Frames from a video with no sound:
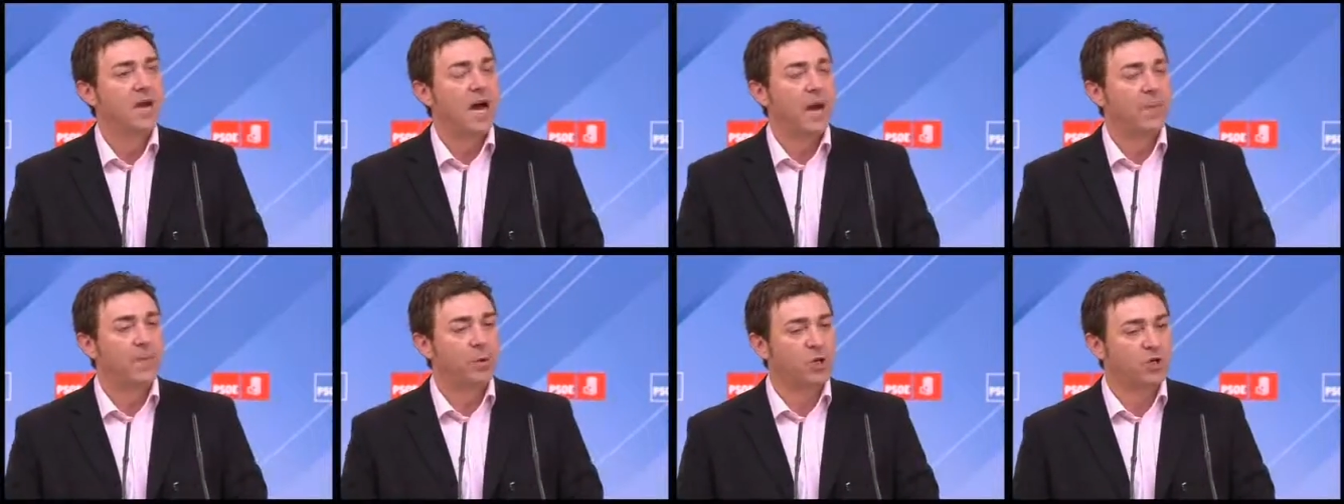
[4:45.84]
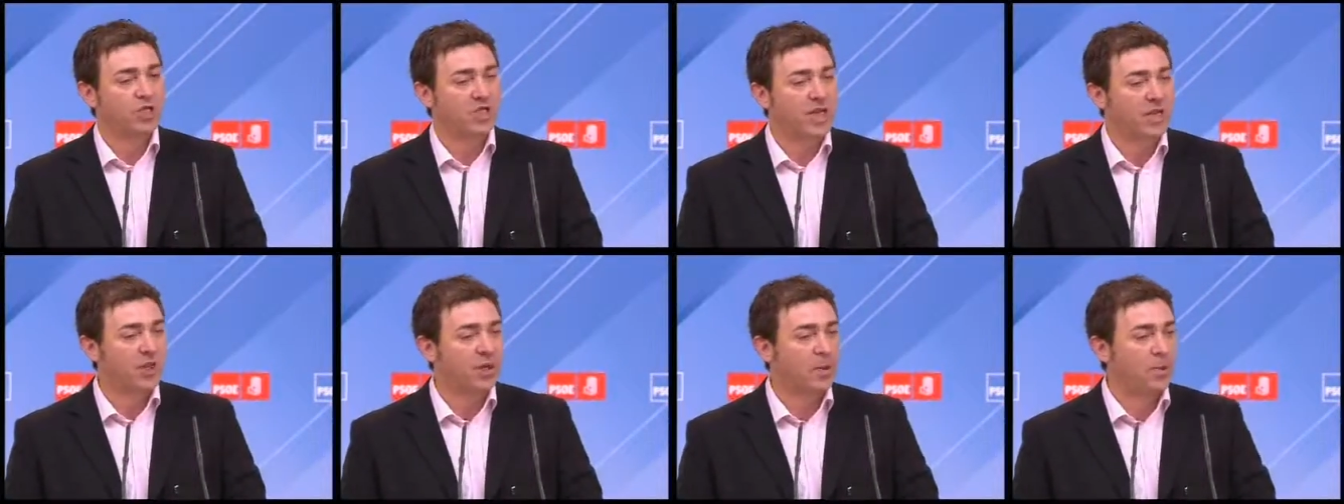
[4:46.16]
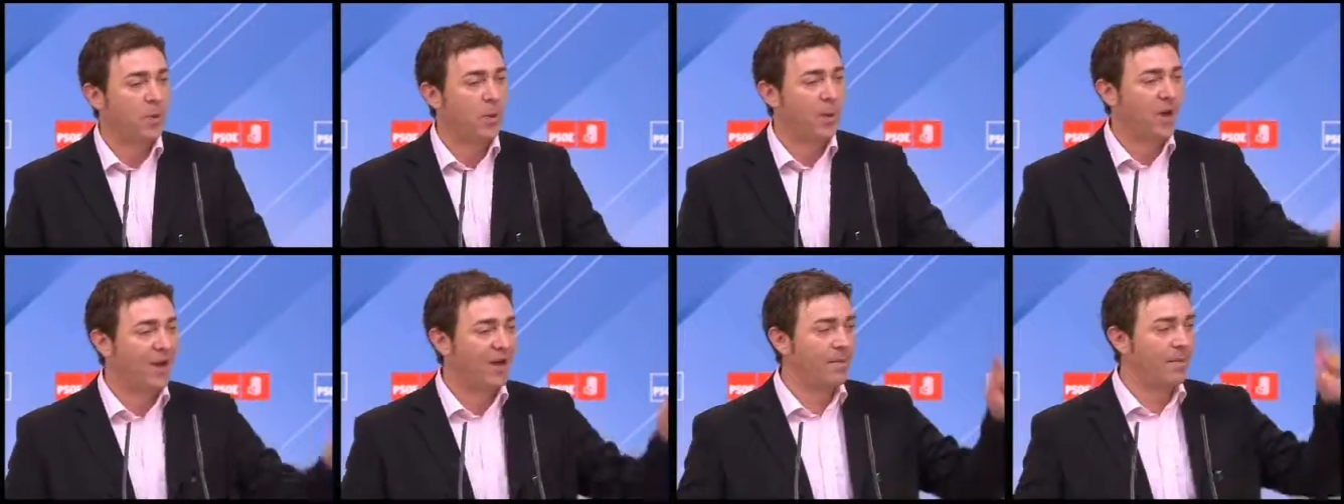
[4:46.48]

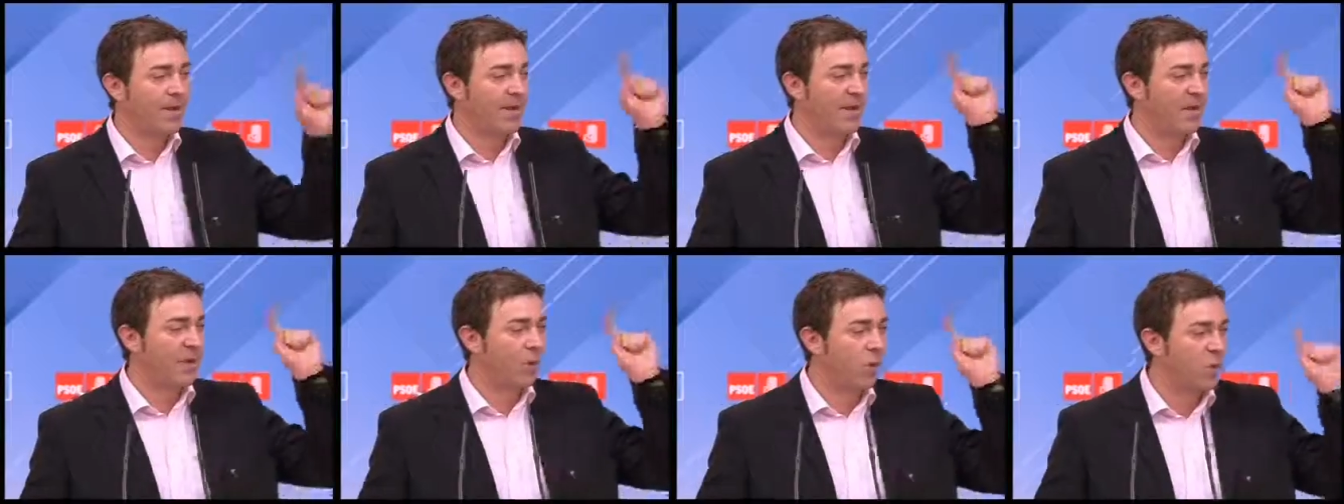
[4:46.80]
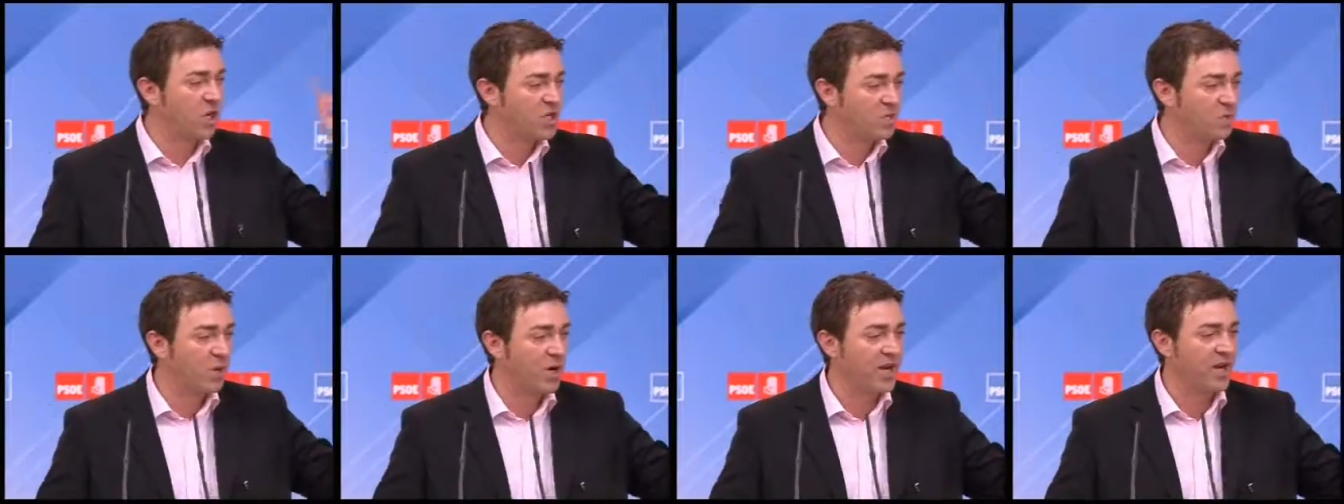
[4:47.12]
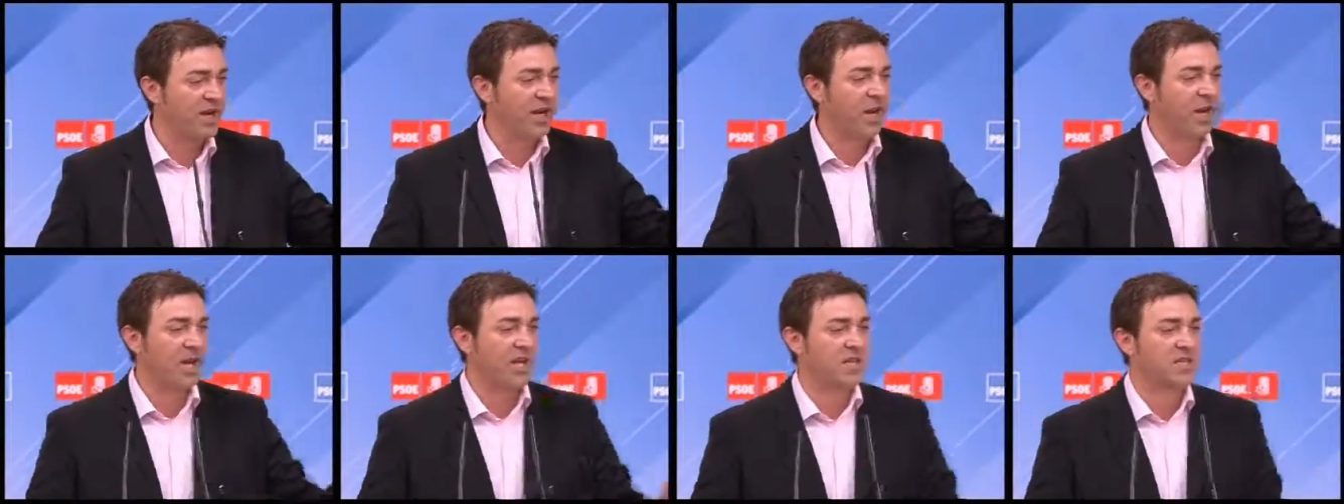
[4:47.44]
apostando por el bilingüismo en
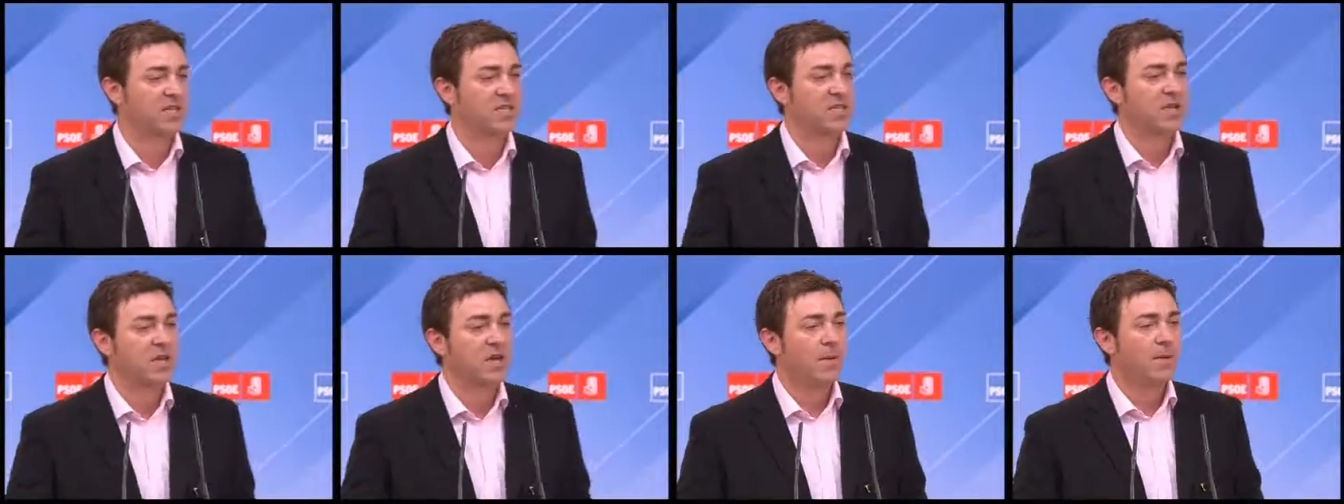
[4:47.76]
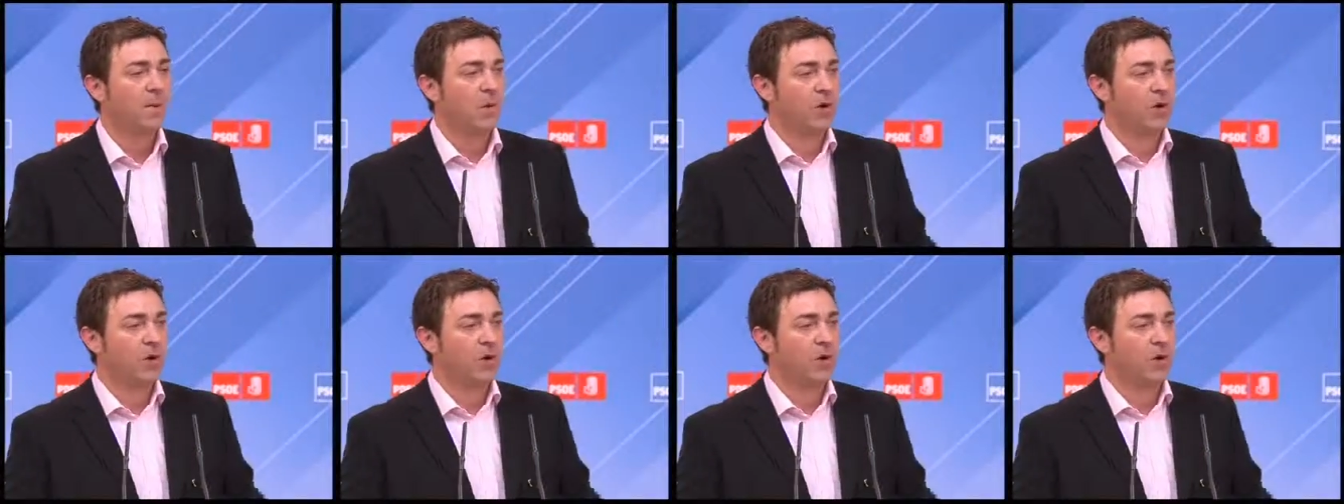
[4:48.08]
inglés,